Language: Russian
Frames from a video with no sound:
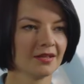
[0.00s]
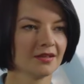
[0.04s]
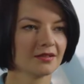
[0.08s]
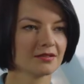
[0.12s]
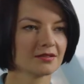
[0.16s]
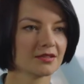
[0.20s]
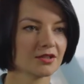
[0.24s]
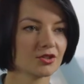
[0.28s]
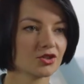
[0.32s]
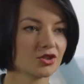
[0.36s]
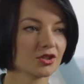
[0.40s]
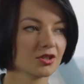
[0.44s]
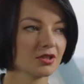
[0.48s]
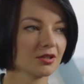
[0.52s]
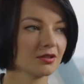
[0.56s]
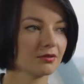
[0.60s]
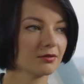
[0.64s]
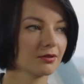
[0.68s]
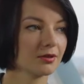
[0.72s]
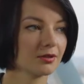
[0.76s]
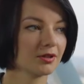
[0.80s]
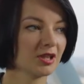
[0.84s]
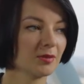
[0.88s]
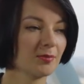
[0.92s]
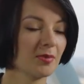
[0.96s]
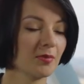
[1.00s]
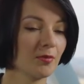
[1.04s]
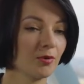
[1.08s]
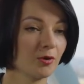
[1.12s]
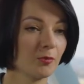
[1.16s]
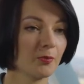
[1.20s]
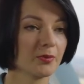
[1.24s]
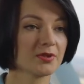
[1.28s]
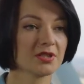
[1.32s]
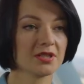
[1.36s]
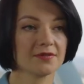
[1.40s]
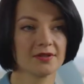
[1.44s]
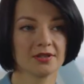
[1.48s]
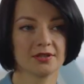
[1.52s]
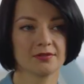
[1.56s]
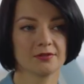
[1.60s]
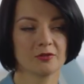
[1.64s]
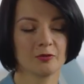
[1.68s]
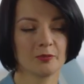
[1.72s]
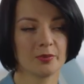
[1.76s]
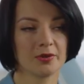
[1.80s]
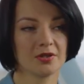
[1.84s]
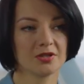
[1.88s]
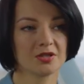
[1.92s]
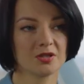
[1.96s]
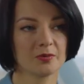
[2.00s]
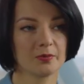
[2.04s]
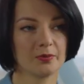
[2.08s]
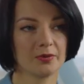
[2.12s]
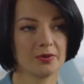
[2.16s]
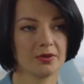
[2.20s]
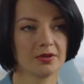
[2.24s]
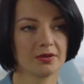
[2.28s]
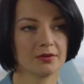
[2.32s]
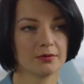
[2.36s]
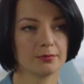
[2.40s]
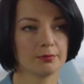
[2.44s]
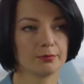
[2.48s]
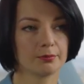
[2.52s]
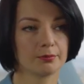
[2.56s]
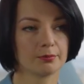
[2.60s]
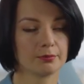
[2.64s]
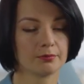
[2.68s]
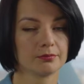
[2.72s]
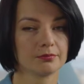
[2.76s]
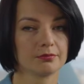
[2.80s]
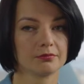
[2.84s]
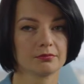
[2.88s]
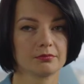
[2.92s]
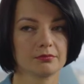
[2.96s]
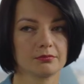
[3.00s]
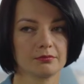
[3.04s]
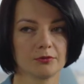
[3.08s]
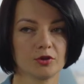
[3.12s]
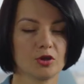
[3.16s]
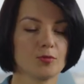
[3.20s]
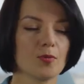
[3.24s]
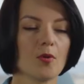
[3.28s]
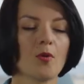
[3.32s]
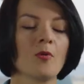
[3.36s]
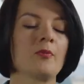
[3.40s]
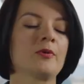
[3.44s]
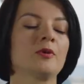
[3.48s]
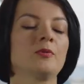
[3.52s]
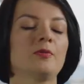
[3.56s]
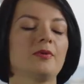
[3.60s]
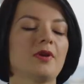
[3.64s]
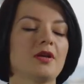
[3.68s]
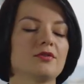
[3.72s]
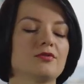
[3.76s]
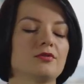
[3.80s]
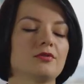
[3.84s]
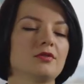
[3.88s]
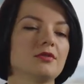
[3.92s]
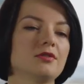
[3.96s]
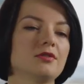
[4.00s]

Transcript: Скажи, ты бы мог посоветовать, в принципе, любому предприятию